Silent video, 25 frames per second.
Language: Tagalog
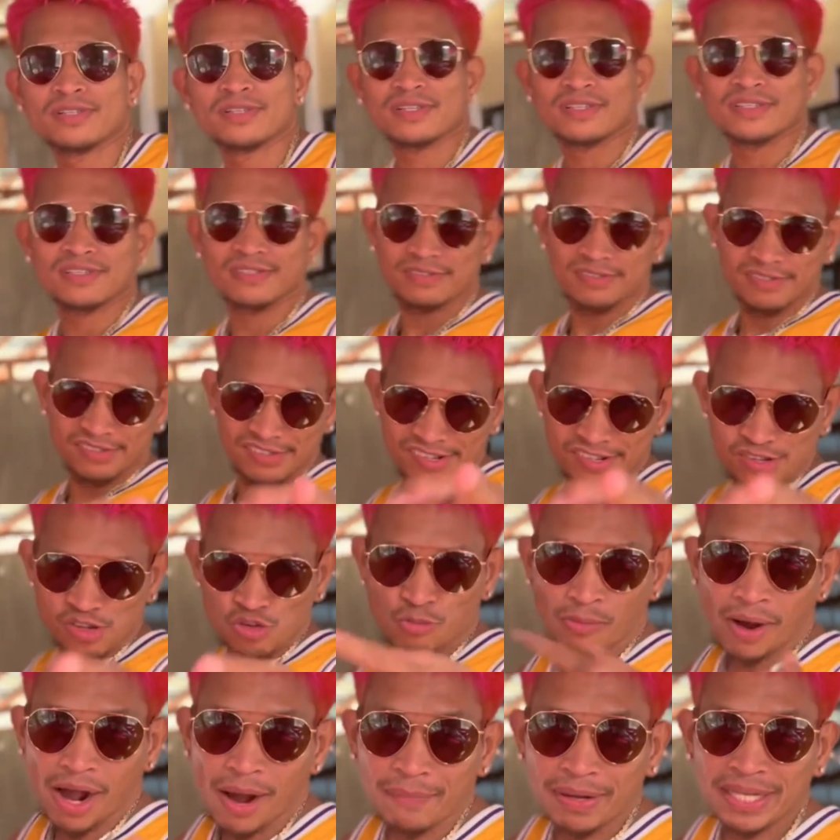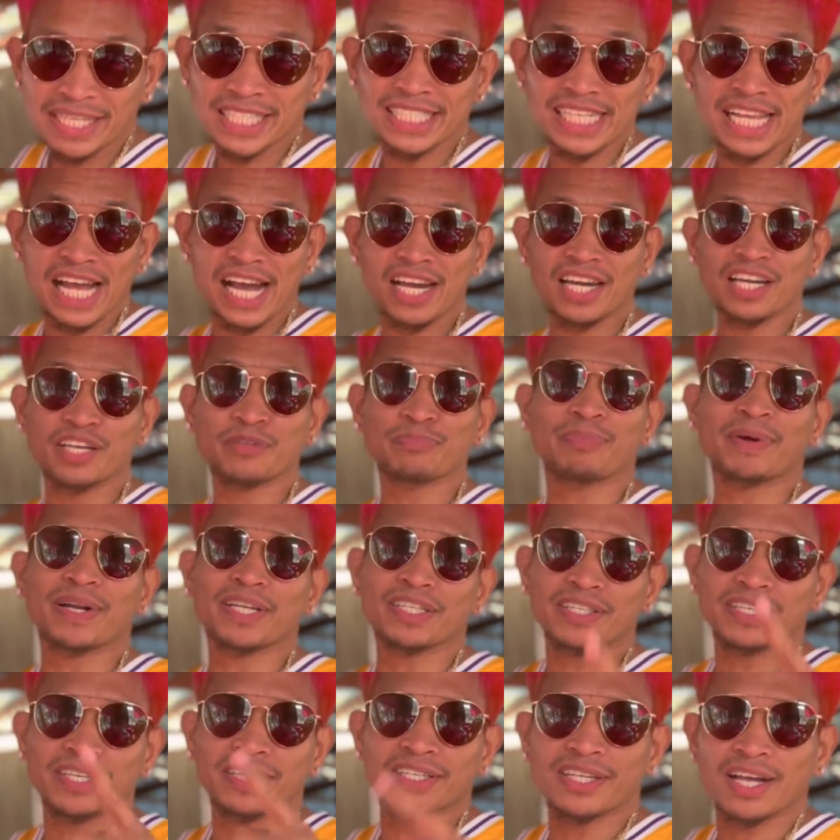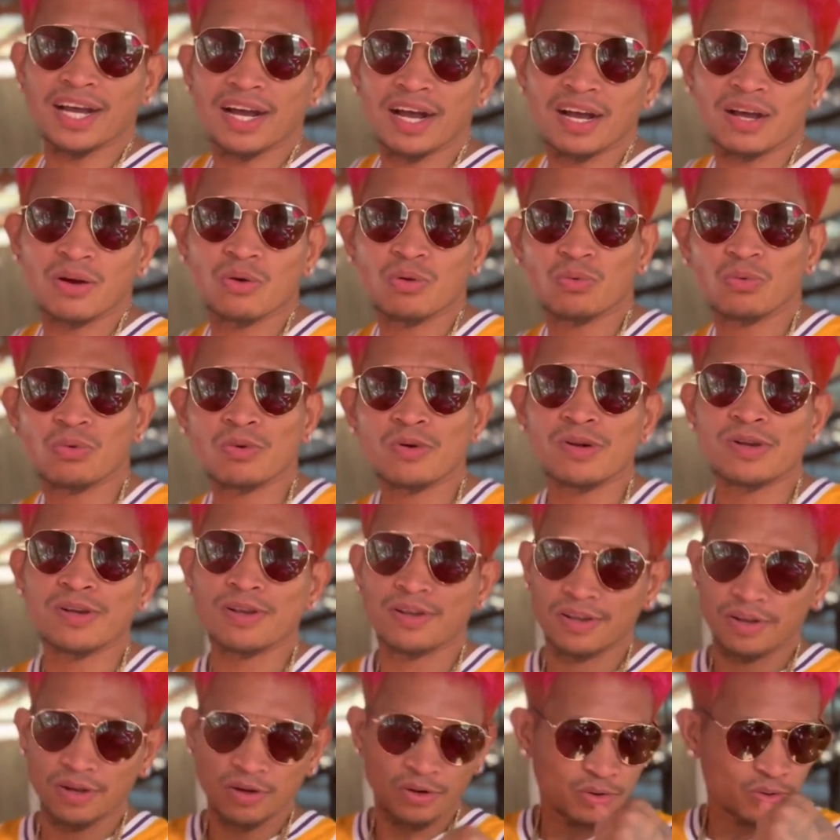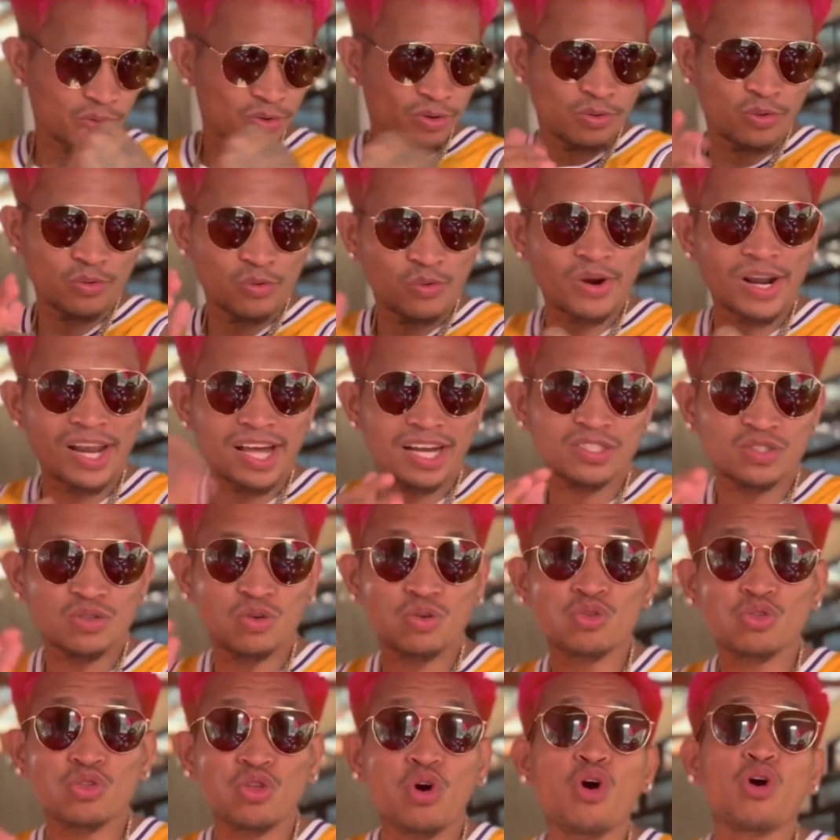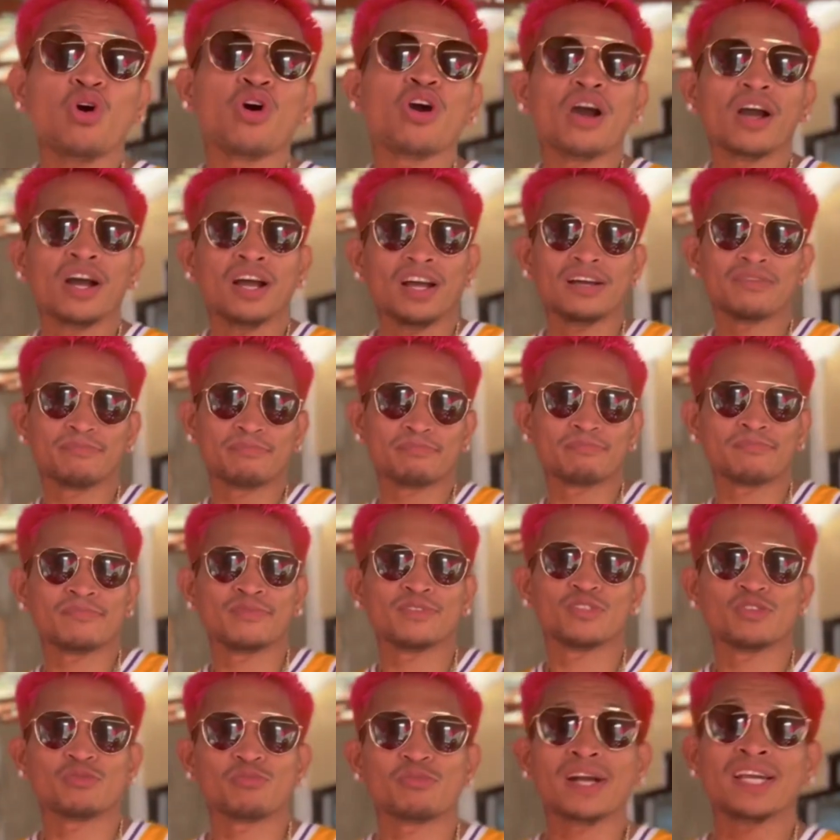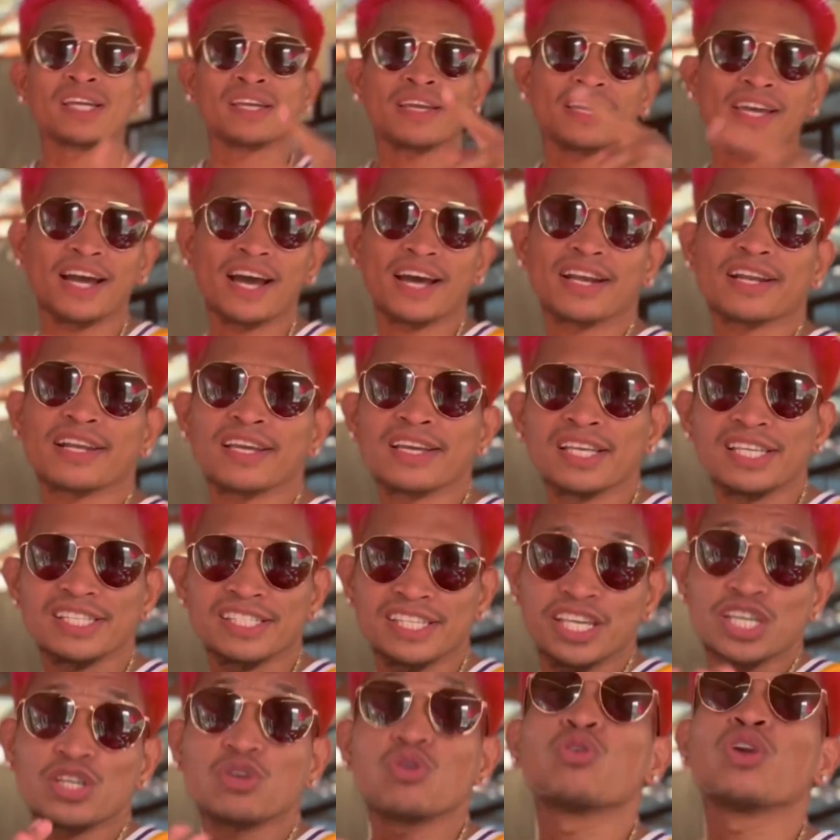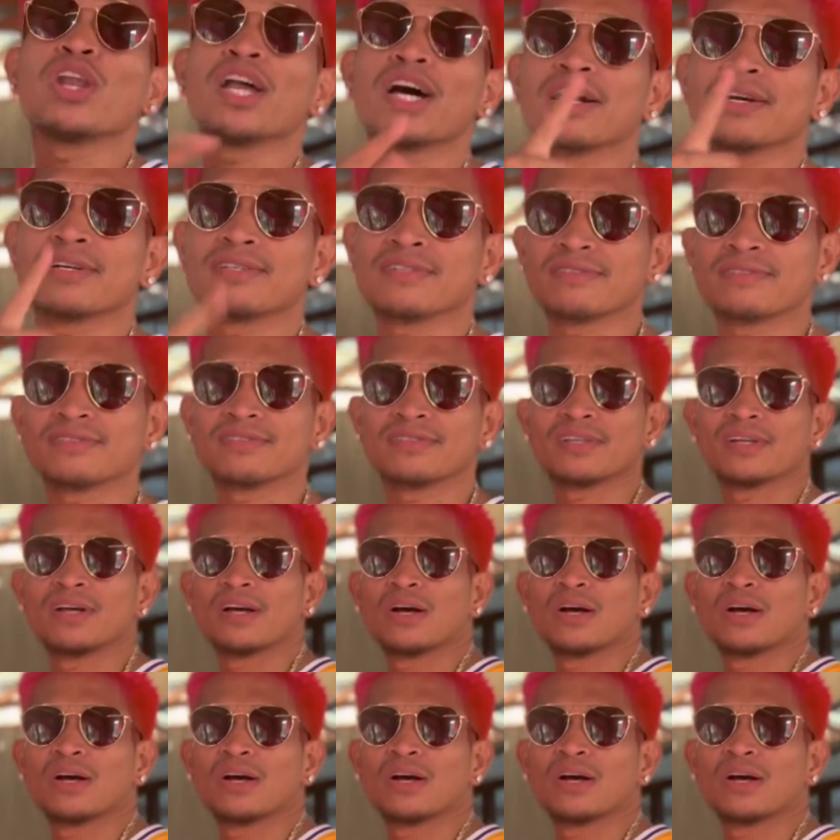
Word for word: sa kanya daw lalaban si Inoue mga tol. Hindi daw niya ito gagamitan ng suntok, kundi sisikuhin umano niya